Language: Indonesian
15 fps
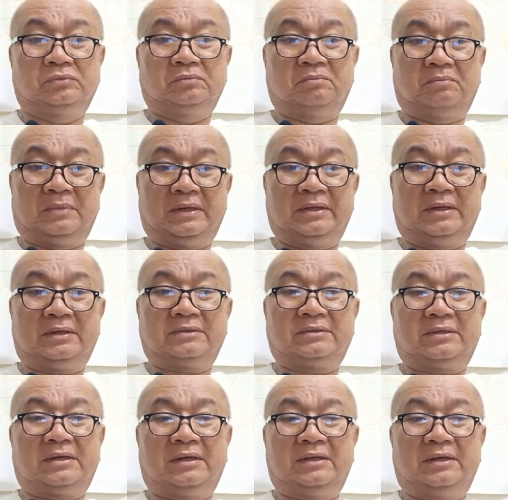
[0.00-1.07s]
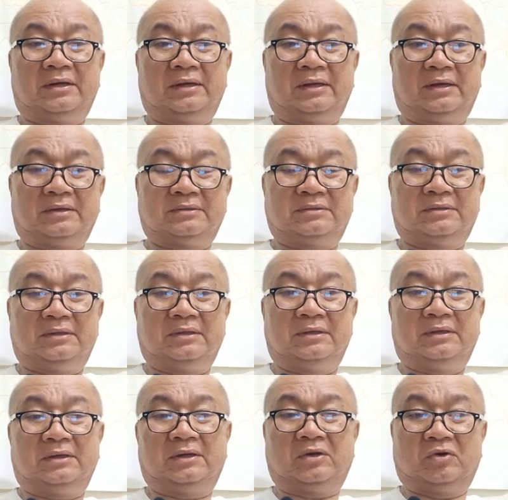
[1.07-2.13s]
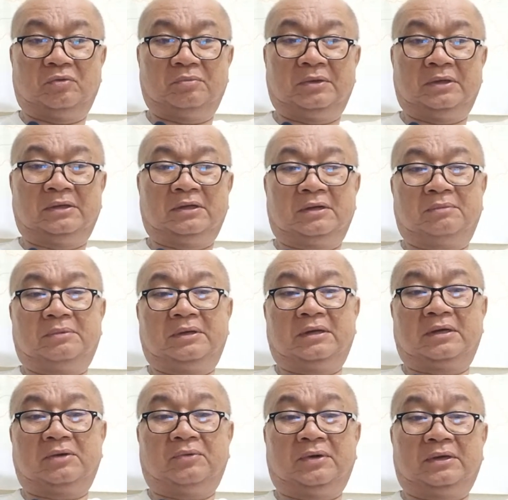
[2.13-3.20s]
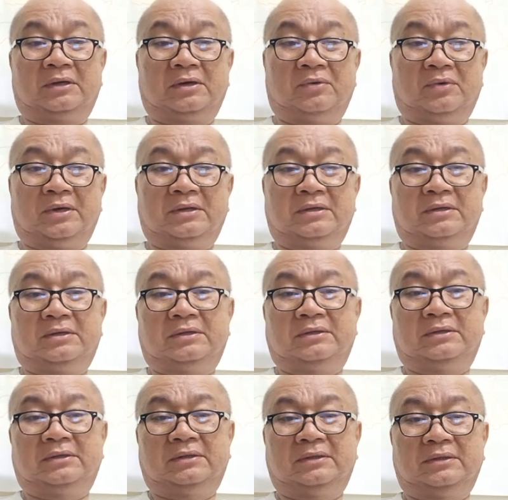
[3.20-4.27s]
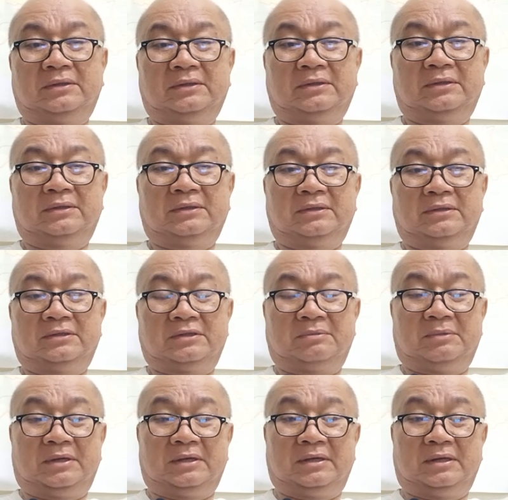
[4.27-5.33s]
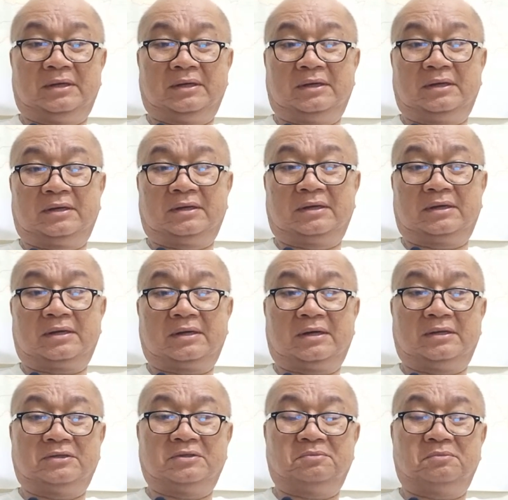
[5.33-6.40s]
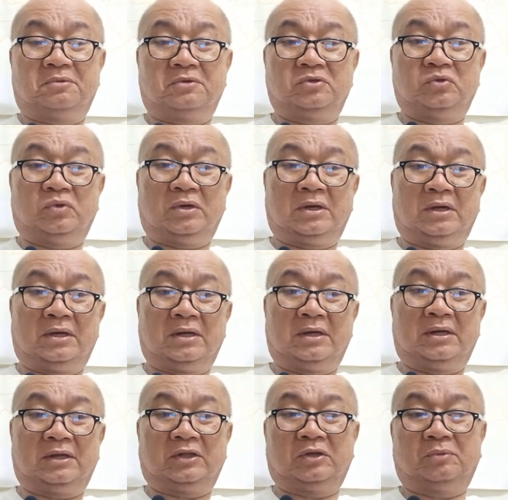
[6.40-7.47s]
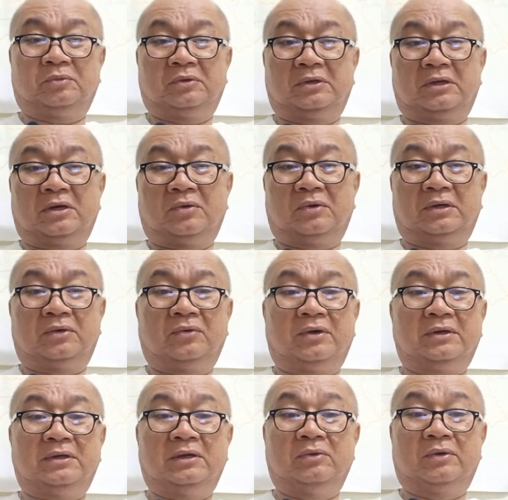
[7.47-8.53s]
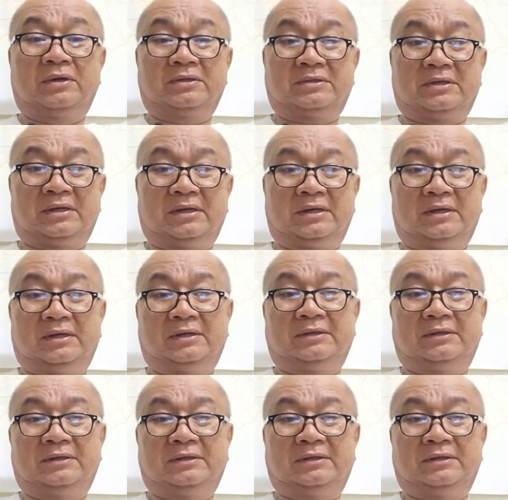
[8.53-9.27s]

banyak sekali reaksi komen daripada kawan-kawan sama ada rakan seperjuangan ataupun kawan-kawan di luar sana.